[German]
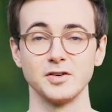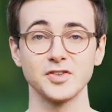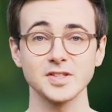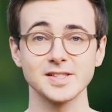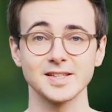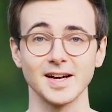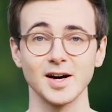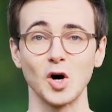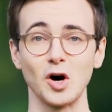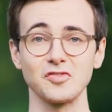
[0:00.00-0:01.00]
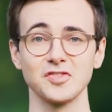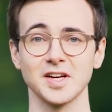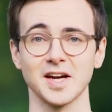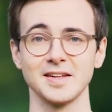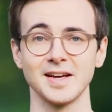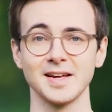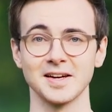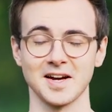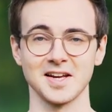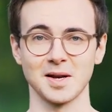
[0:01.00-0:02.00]
40 Jahre offene Kanäle
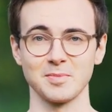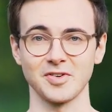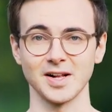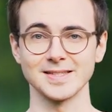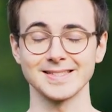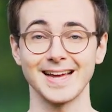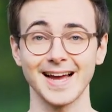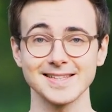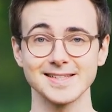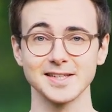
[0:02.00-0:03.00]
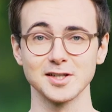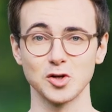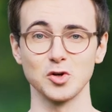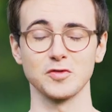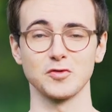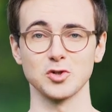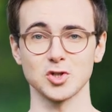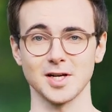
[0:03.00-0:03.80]
in Rheinland-Pfalz. Herzlichen Glückwunsch